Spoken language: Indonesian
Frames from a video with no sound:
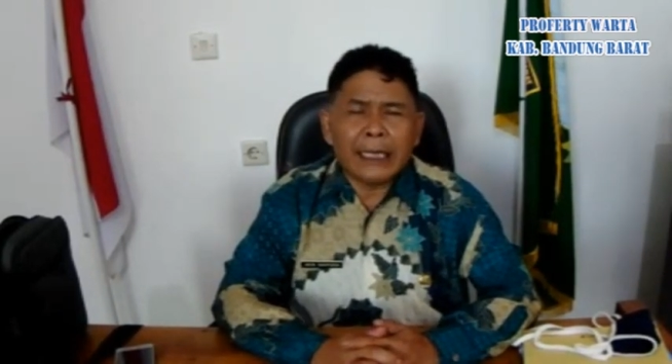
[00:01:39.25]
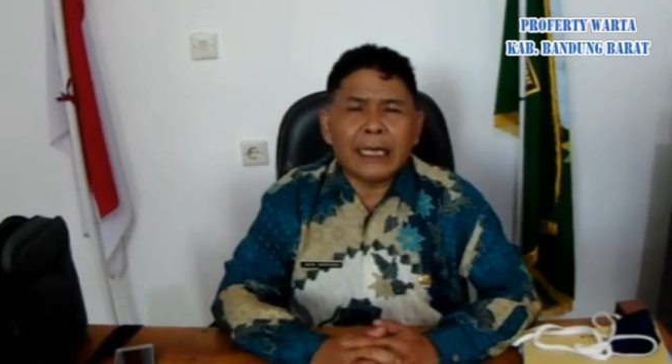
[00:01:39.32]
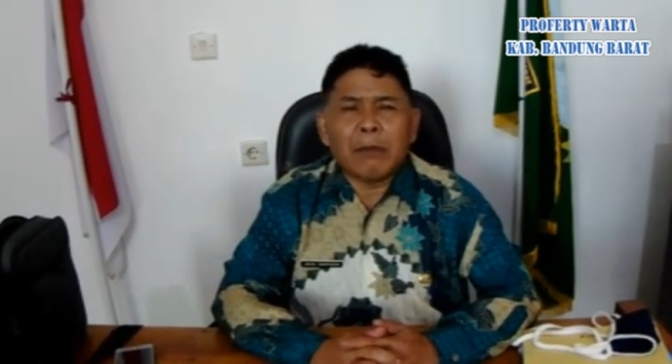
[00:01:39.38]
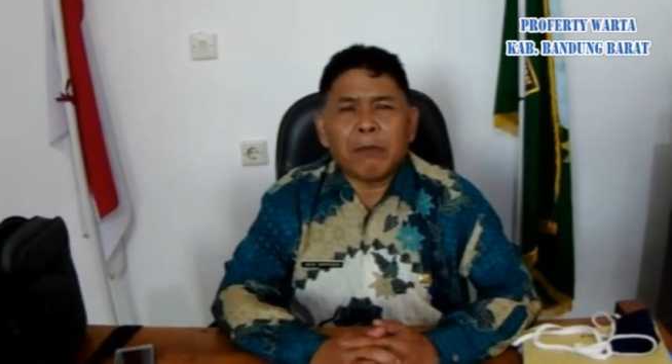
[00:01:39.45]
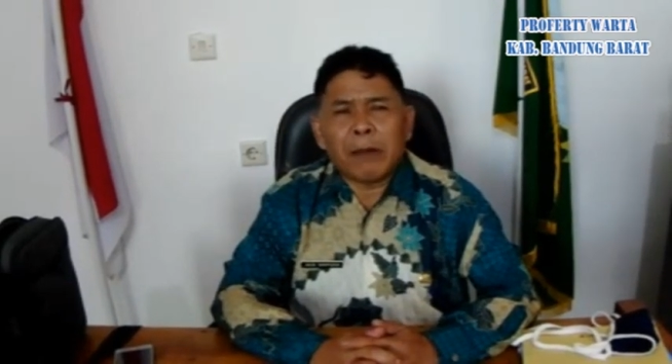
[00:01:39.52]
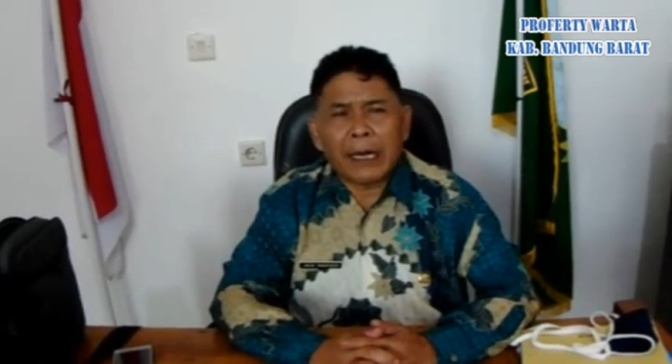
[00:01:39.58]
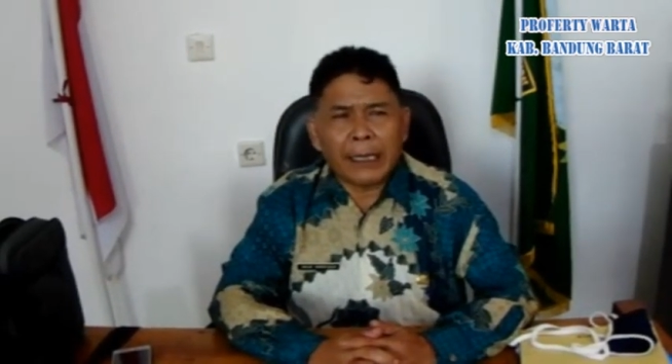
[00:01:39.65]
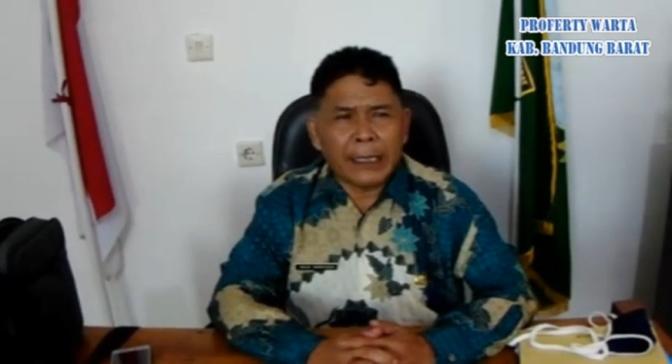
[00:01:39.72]
ke
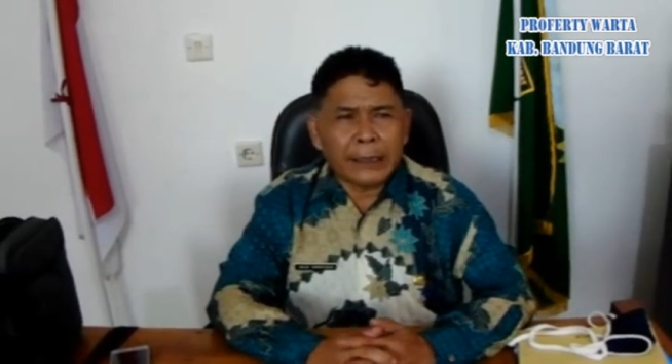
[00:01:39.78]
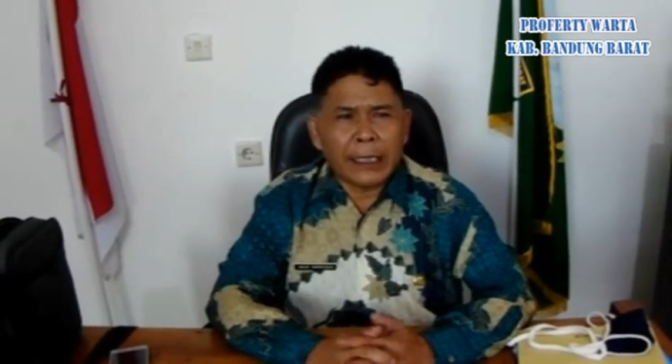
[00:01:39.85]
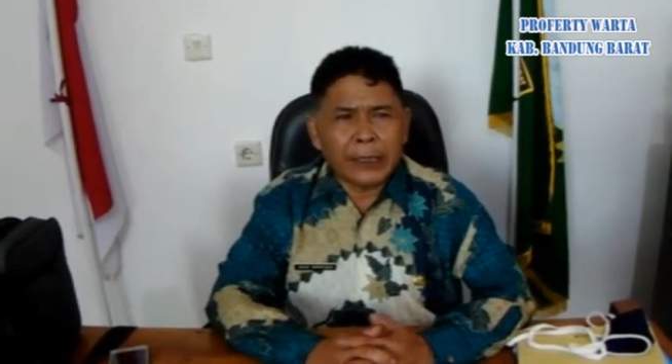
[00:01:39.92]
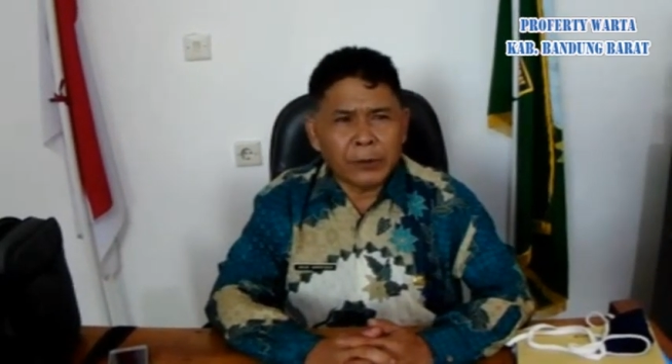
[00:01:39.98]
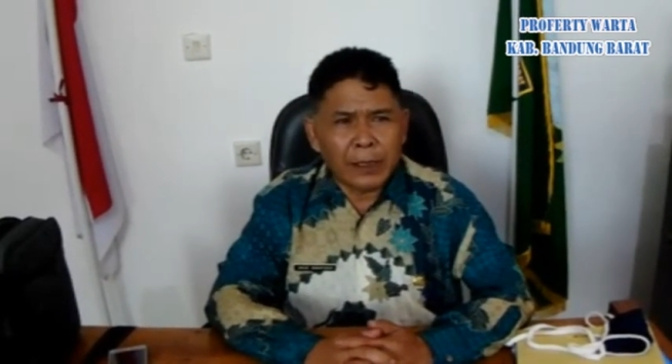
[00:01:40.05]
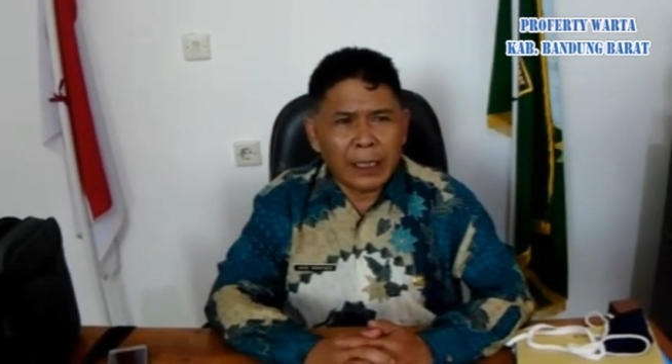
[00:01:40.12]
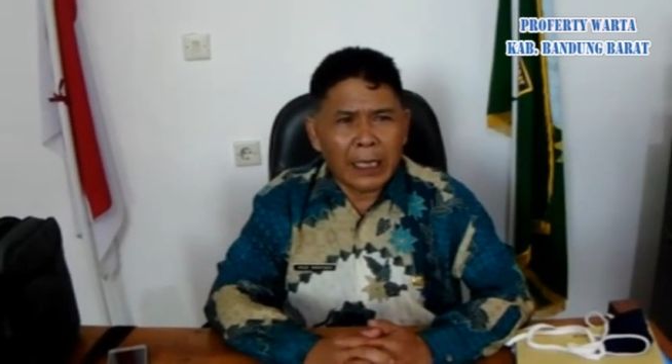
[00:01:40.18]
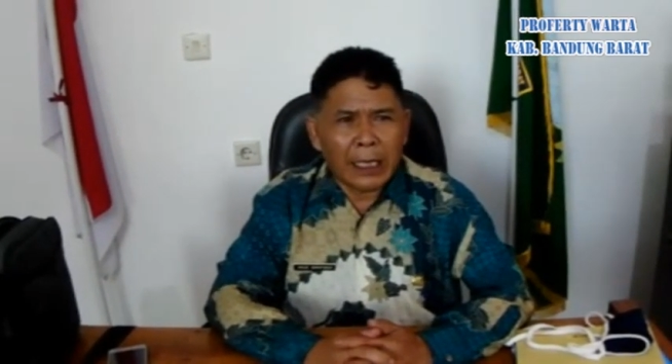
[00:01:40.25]
kepala desa
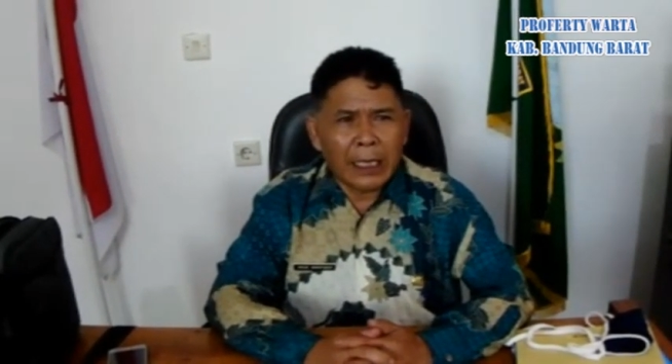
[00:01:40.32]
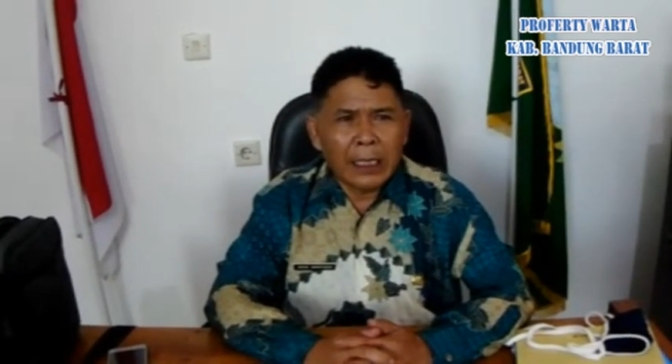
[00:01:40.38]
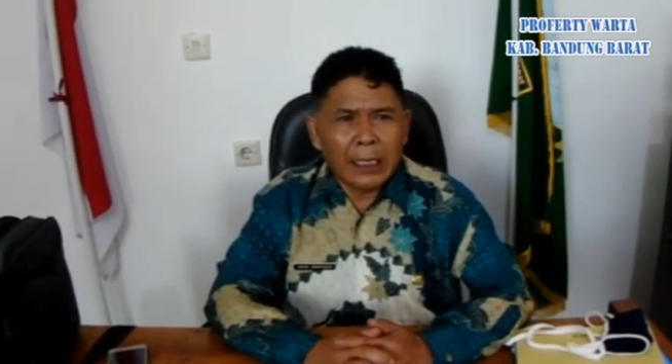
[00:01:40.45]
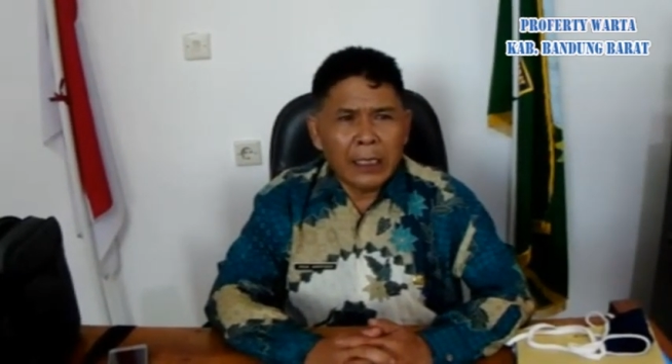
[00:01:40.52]
juga.